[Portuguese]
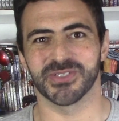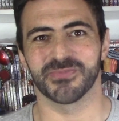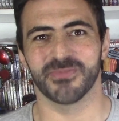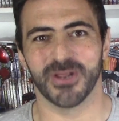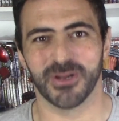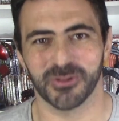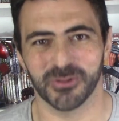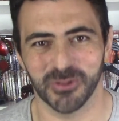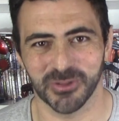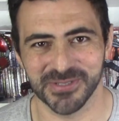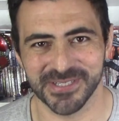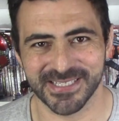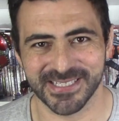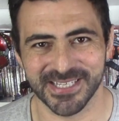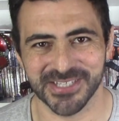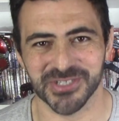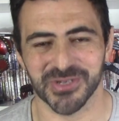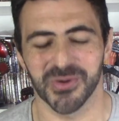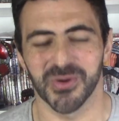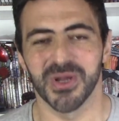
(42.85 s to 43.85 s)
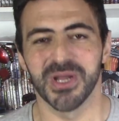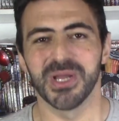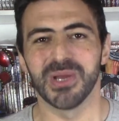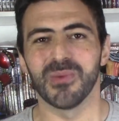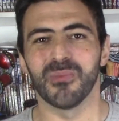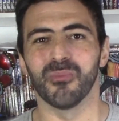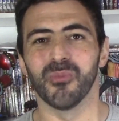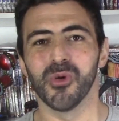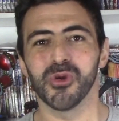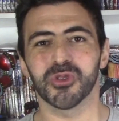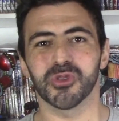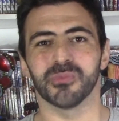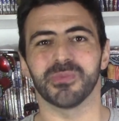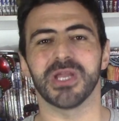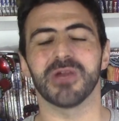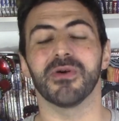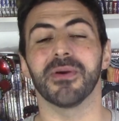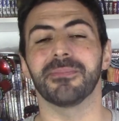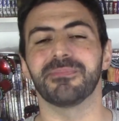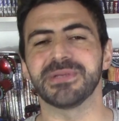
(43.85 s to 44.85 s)
Espero que todos estejam muito
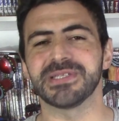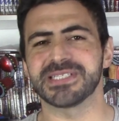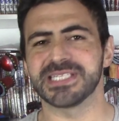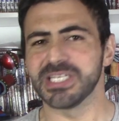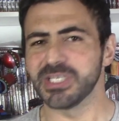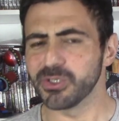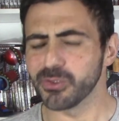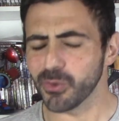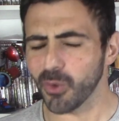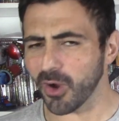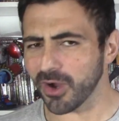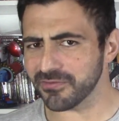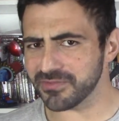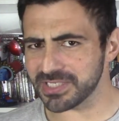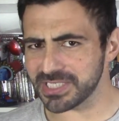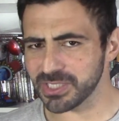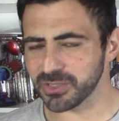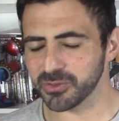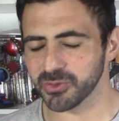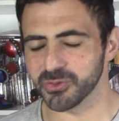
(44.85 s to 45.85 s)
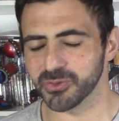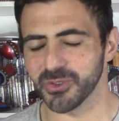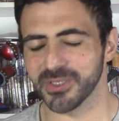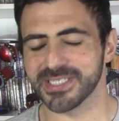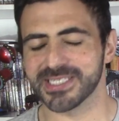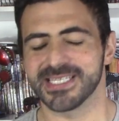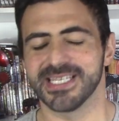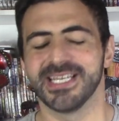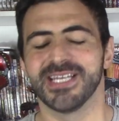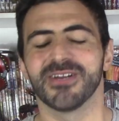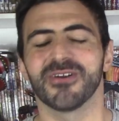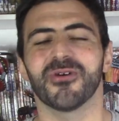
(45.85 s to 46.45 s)
bem, One Piece 952